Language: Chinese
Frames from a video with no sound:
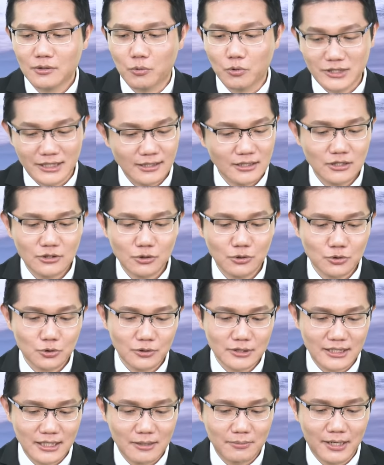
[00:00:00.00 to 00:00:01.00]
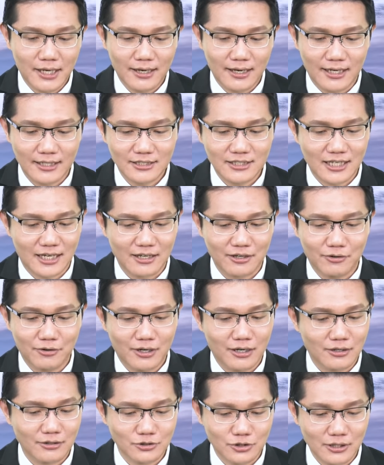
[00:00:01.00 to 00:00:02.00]
我相信就是说这一篇来讲的话，
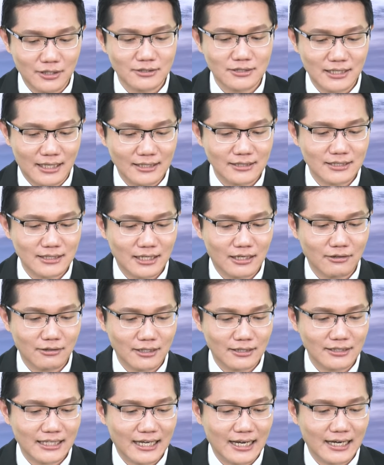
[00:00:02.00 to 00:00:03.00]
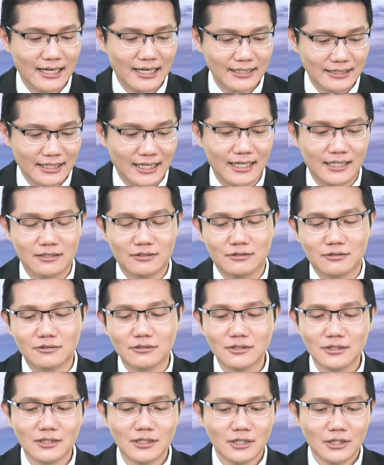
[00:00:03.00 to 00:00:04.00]
哦，邱老师还是要跟大家来谈哦。
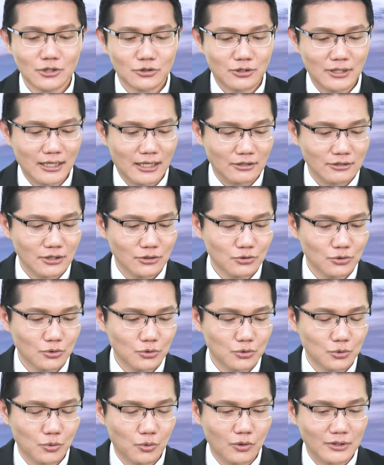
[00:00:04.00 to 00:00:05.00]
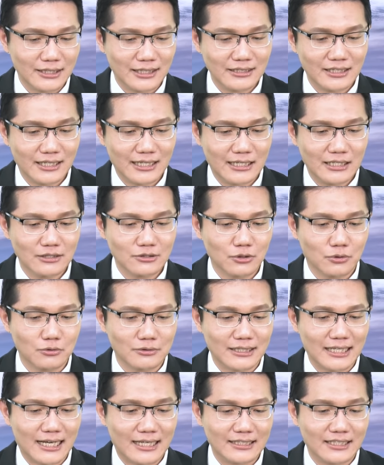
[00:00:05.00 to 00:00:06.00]
虽然好像就是说我大家看到这种
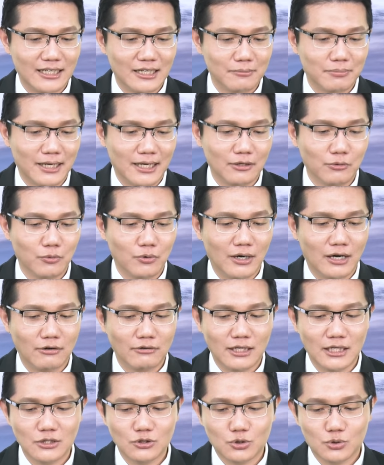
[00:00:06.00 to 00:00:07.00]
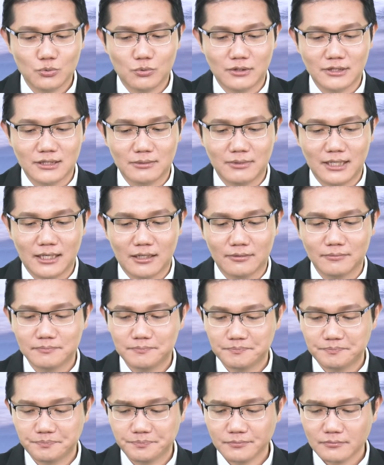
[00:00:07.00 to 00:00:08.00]
大跌的盘，我好严肃哦，怎么样？
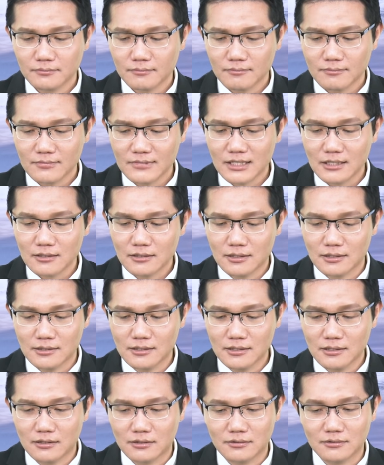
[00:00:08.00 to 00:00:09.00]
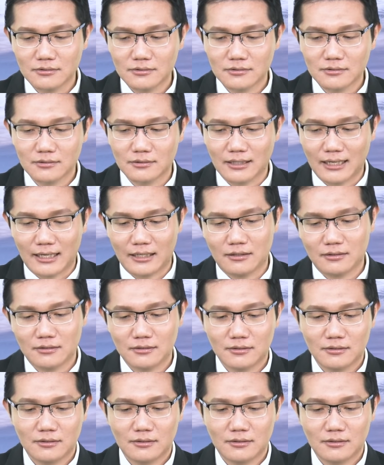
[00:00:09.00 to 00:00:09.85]
可是哦，来。